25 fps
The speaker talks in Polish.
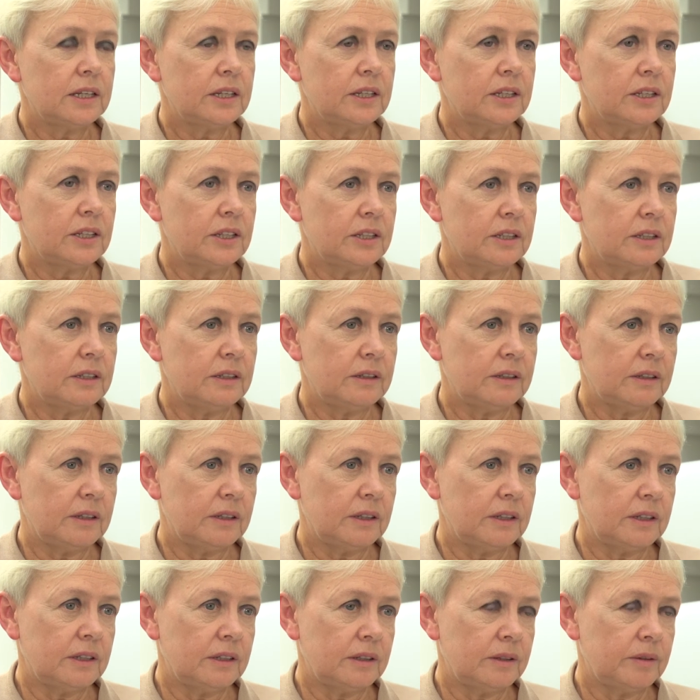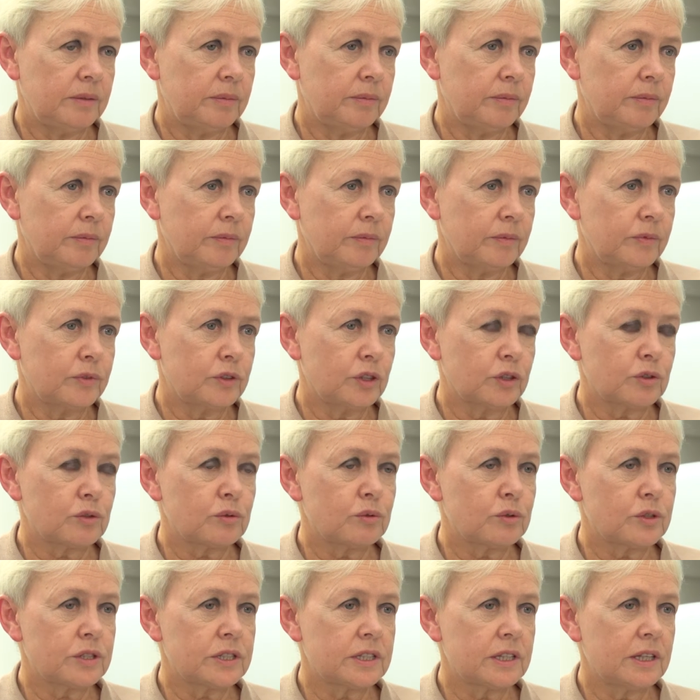I, I, w
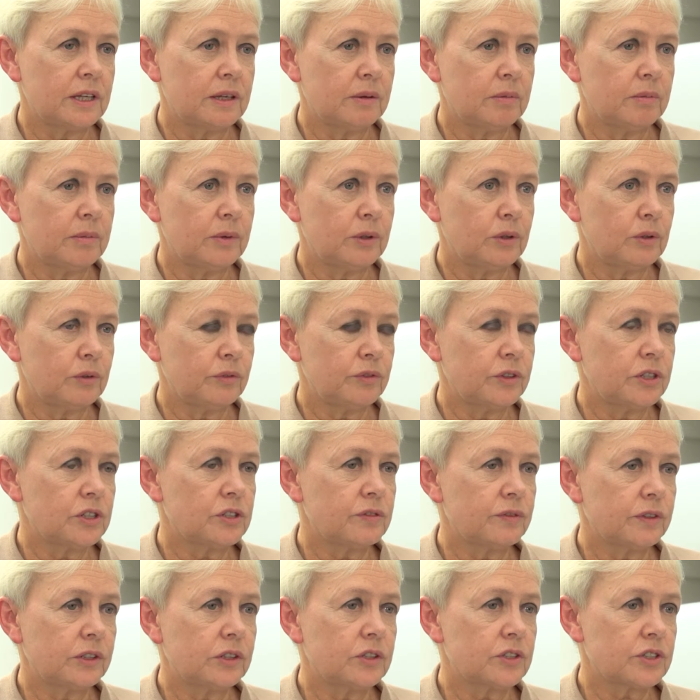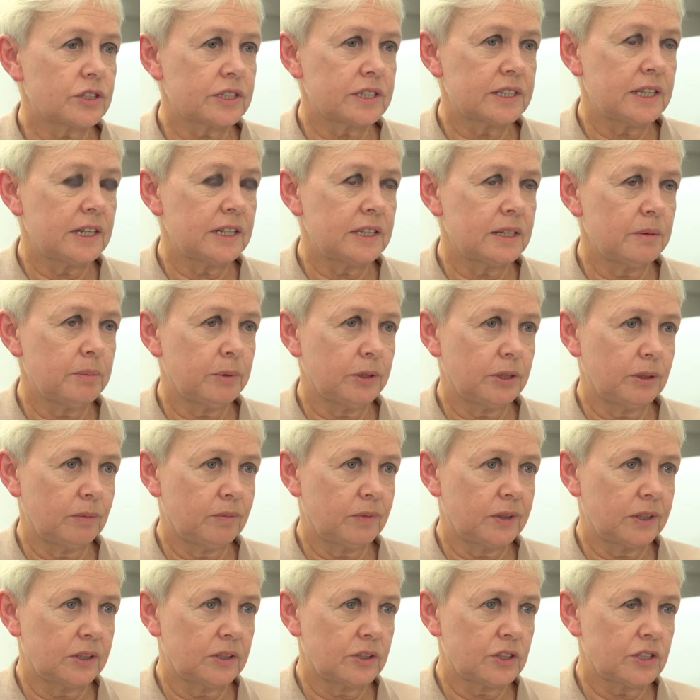związku z tym również wykorzystanie
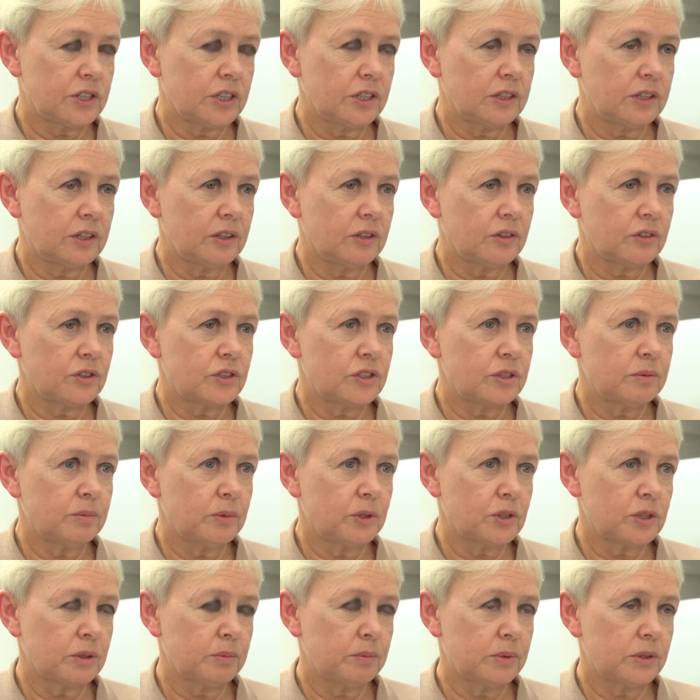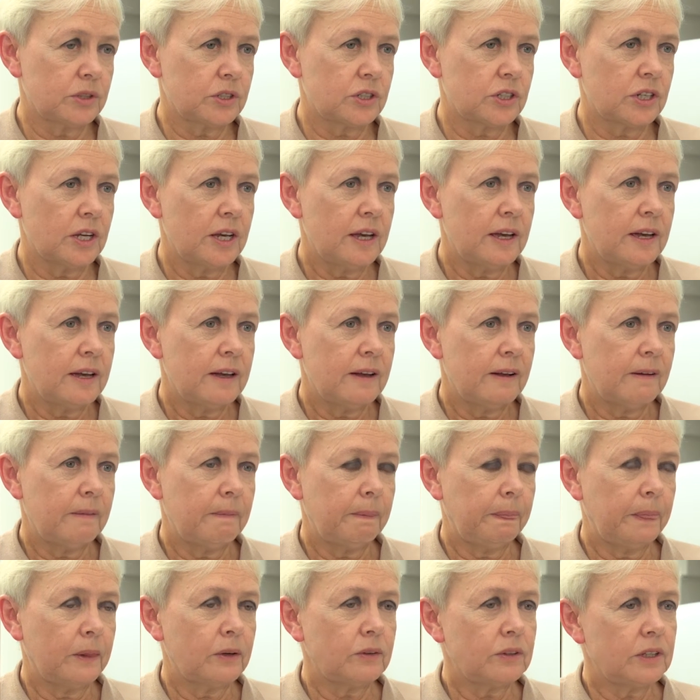potem tych oszczędności może być
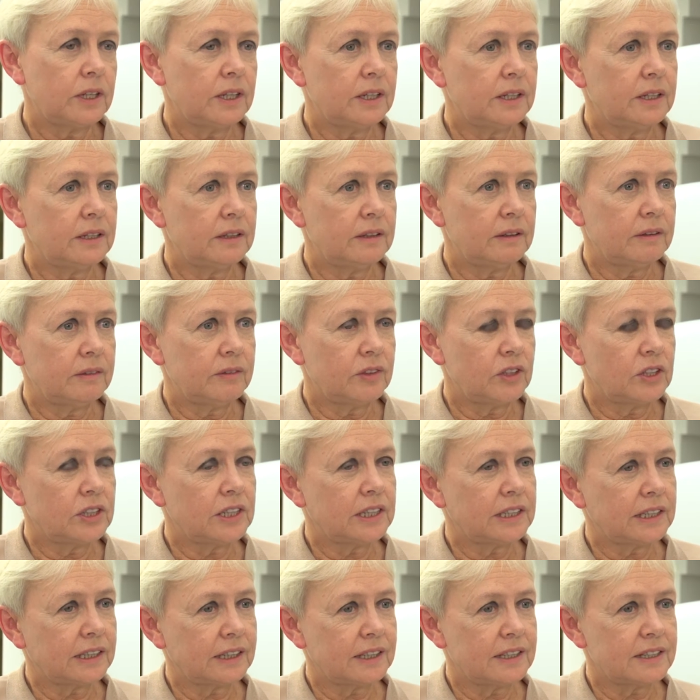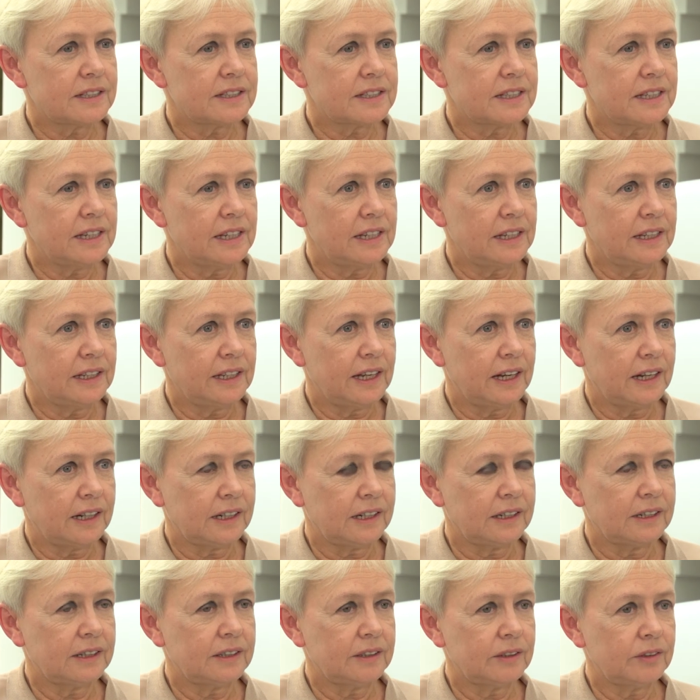no nie, nie na taki cel
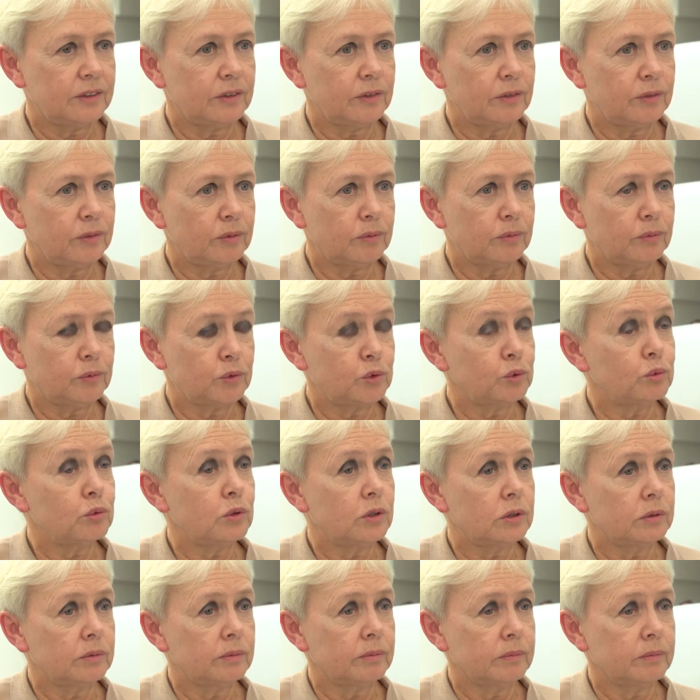jak dług,